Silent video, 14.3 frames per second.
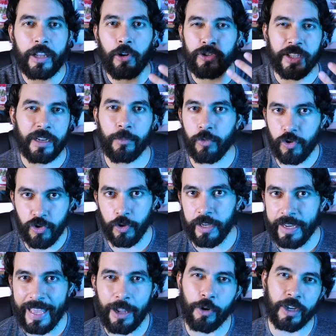que no tiene mucho
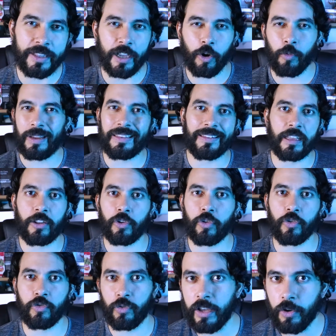dinero, que está comenzando
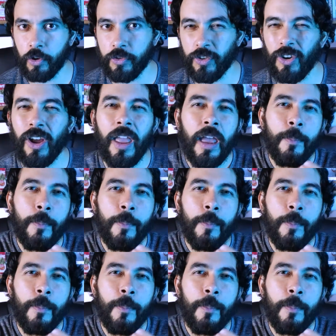con su negocio,